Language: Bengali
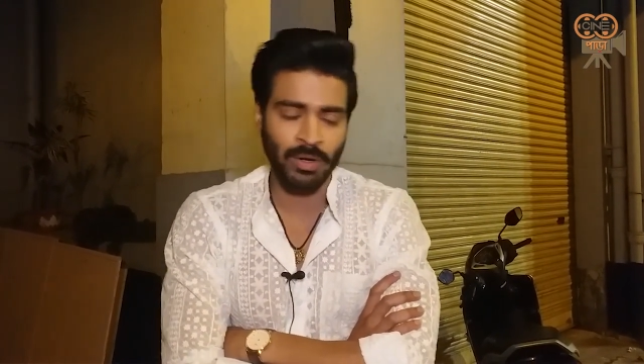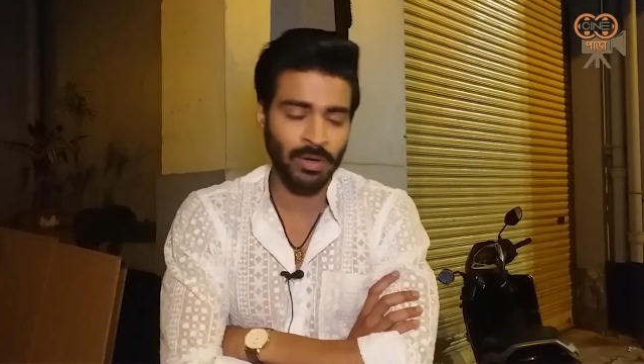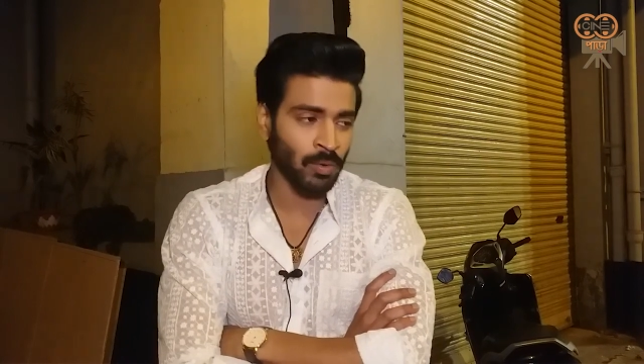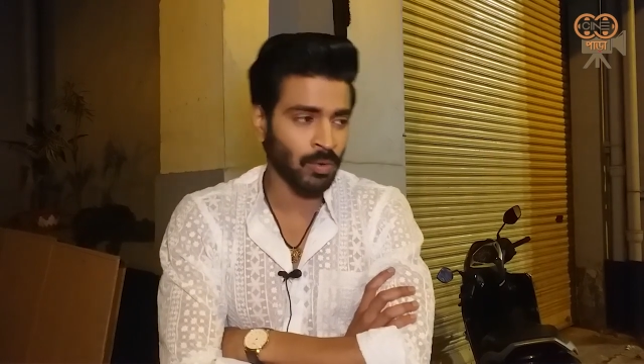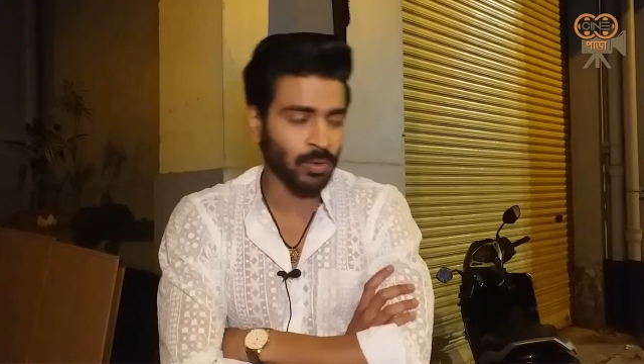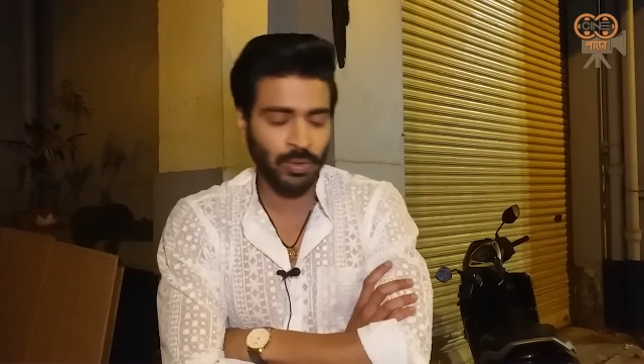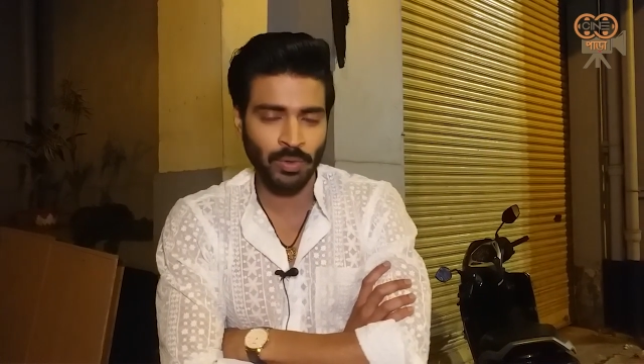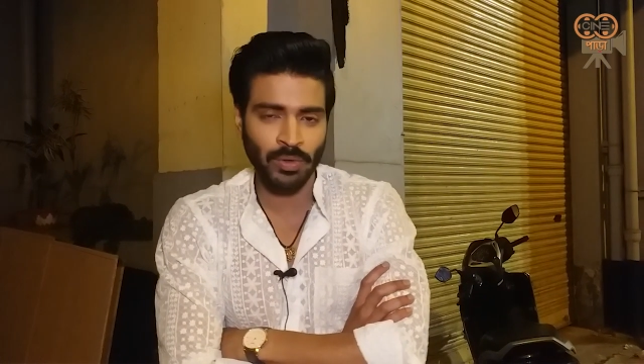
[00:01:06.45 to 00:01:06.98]

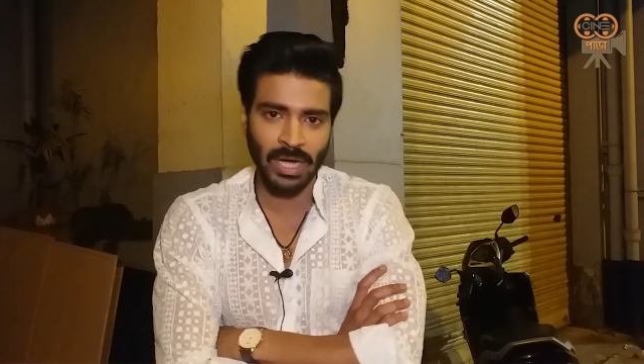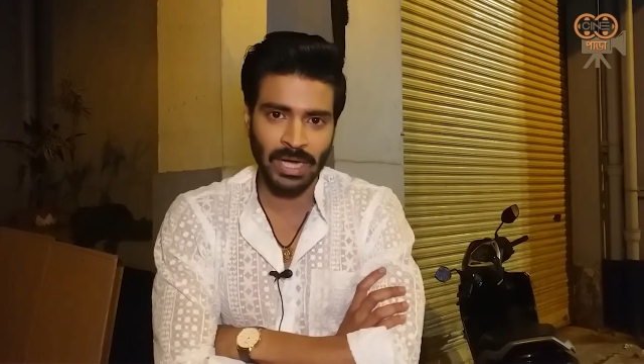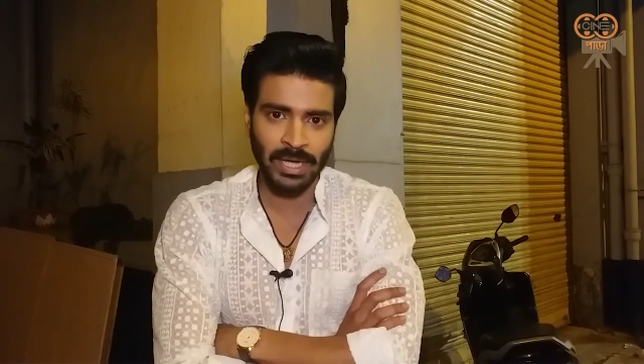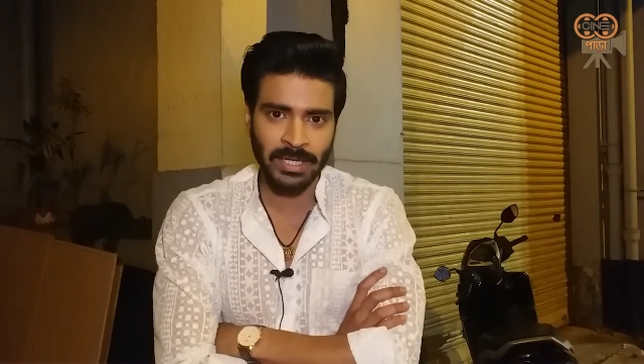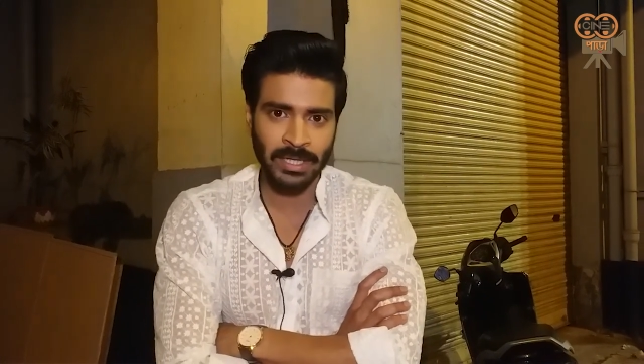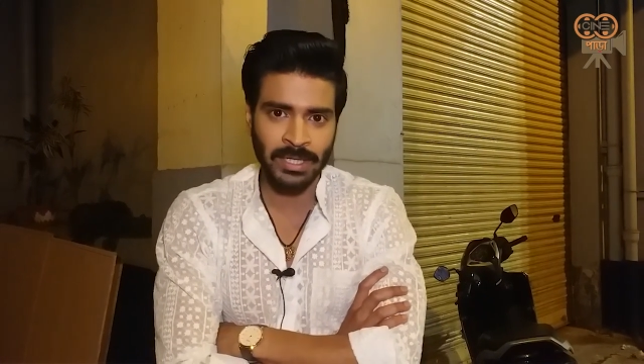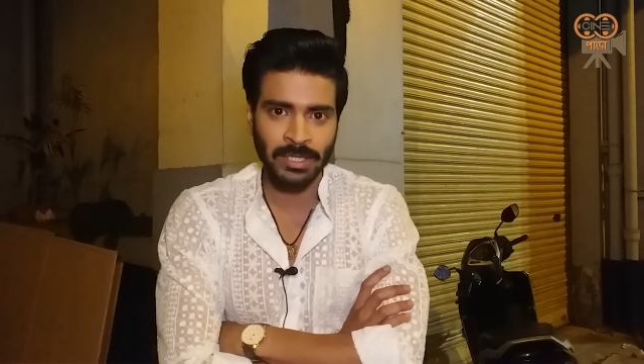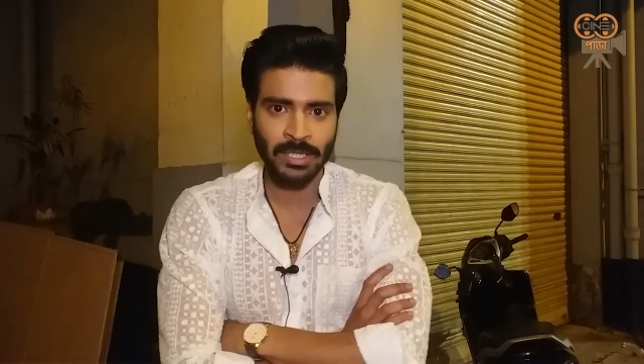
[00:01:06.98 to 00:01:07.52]
লোক টোক
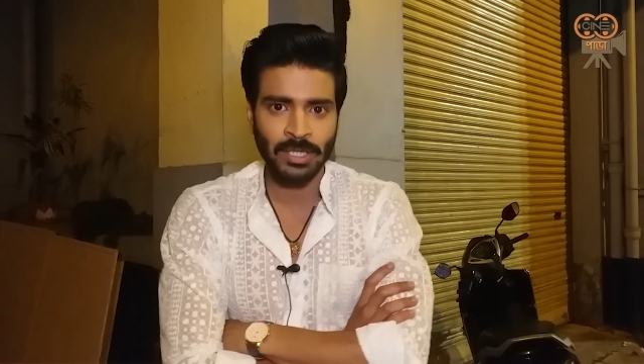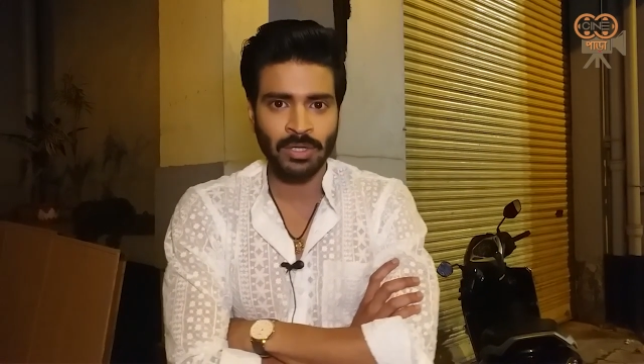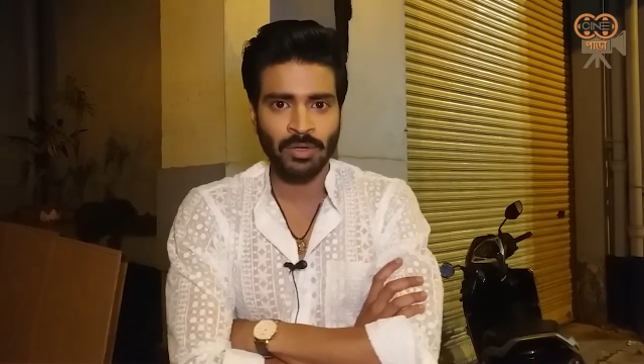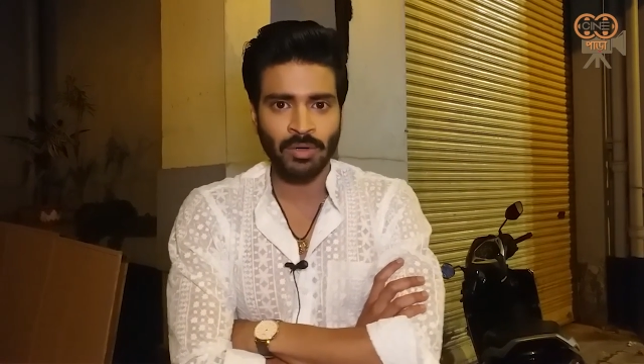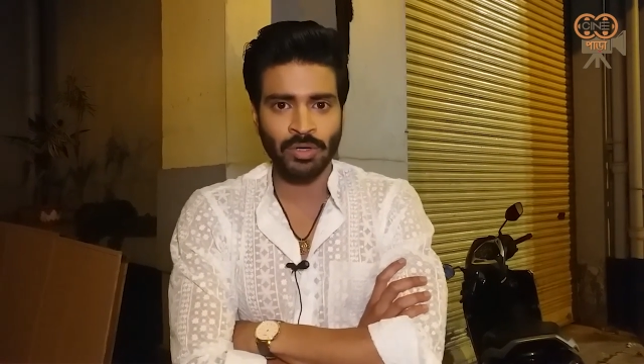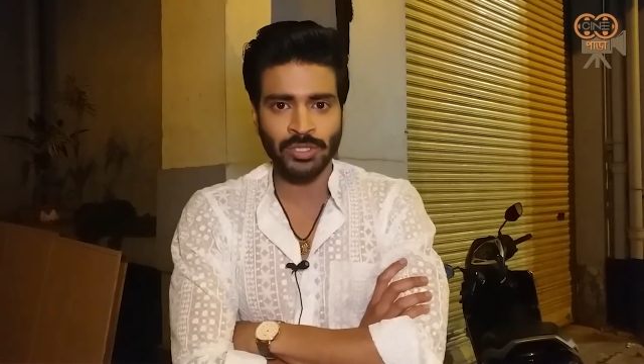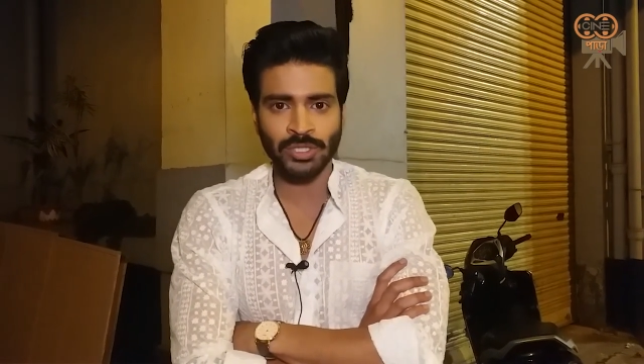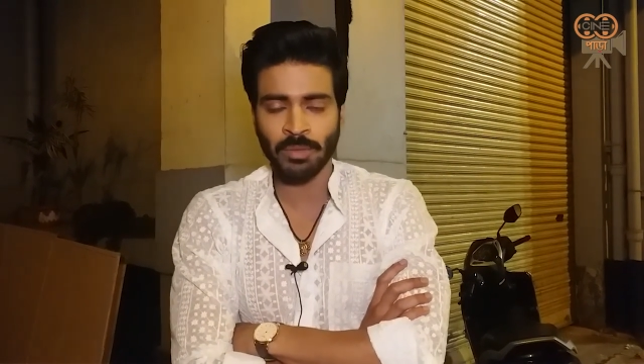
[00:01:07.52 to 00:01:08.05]
লাগিয়ে
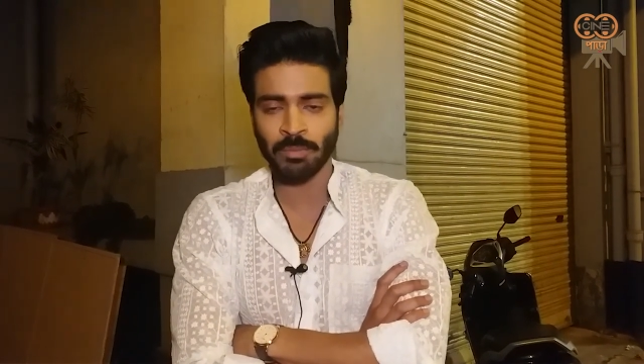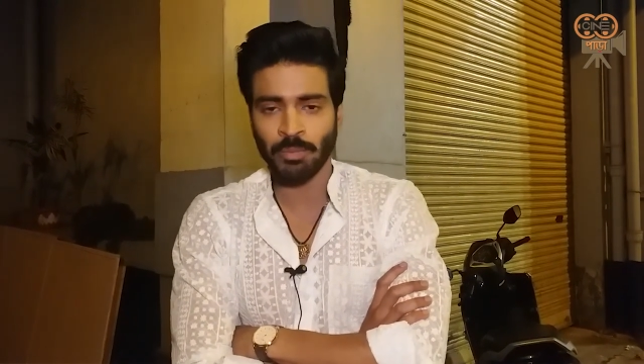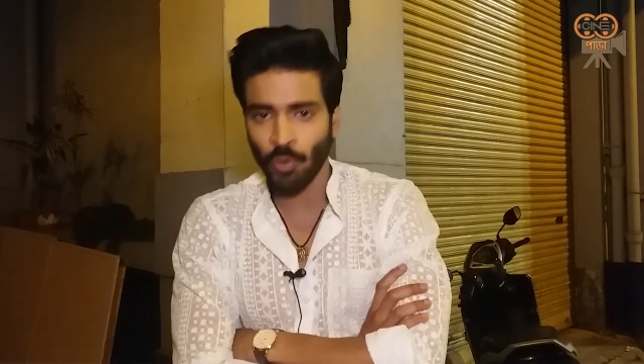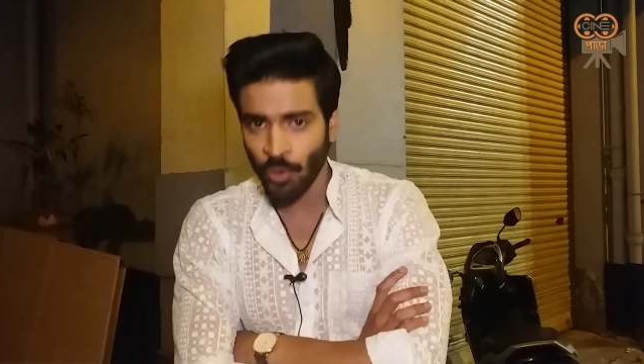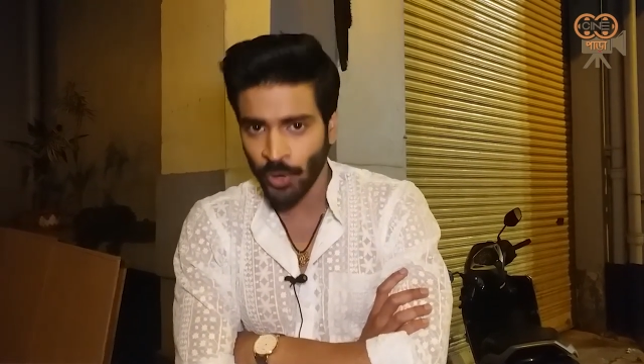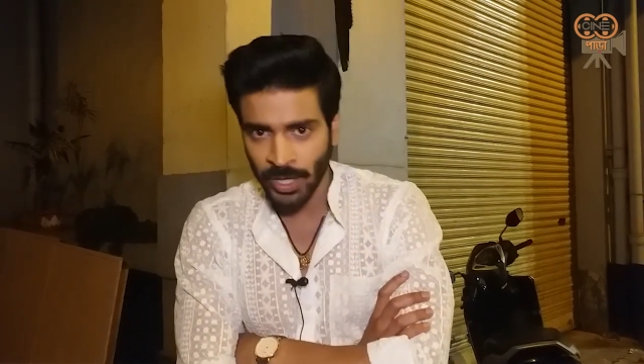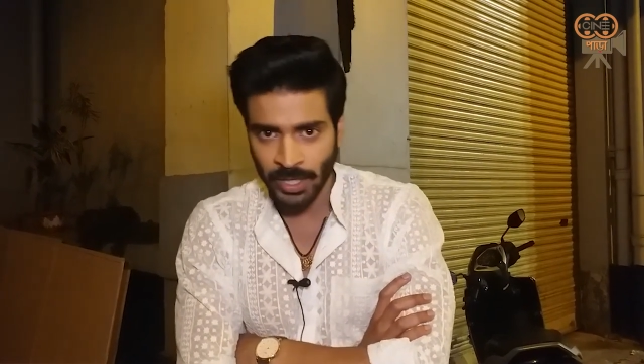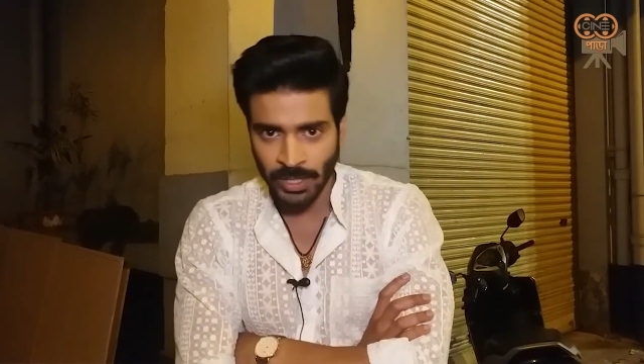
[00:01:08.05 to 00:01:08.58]
ওই সব
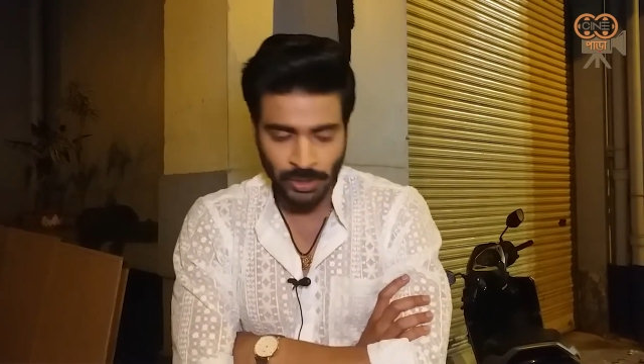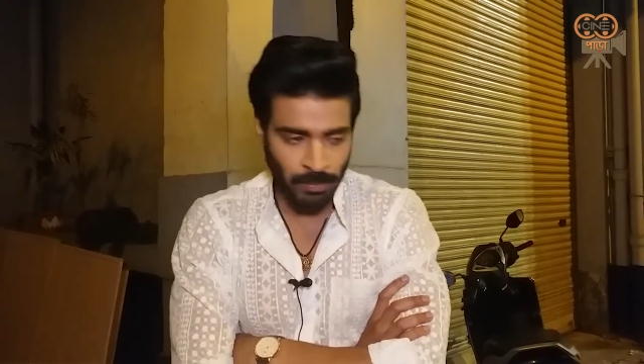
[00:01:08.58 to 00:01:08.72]
ভোগে